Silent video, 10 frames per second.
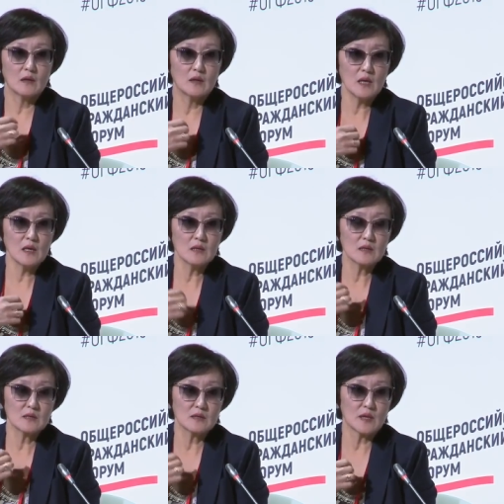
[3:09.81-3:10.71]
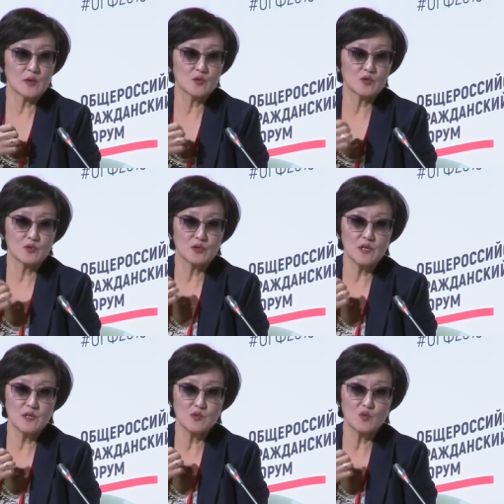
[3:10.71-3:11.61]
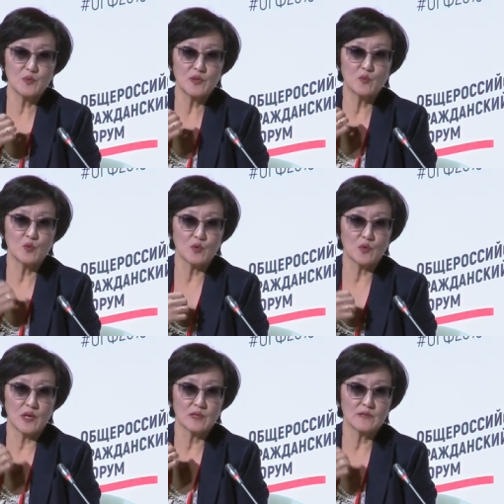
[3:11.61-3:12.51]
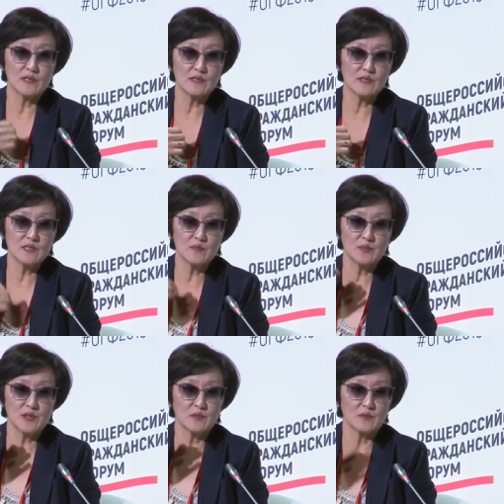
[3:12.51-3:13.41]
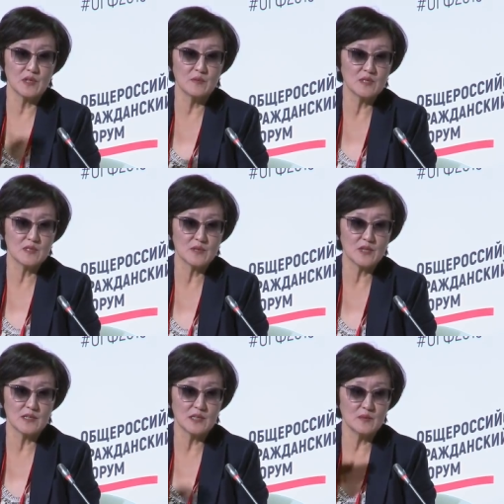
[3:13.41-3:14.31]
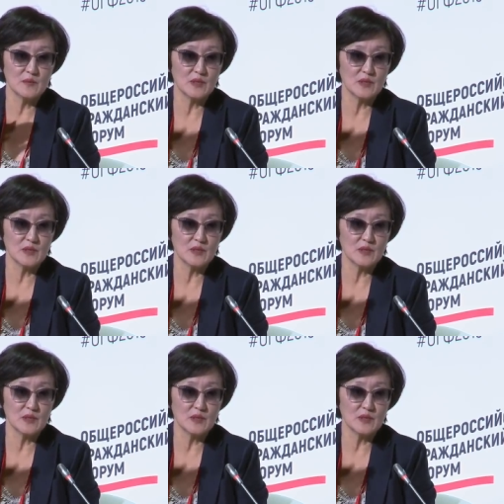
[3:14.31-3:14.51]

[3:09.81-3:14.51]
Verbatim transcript: я знаю, что я несу прямую ответственность перед моими избирателями,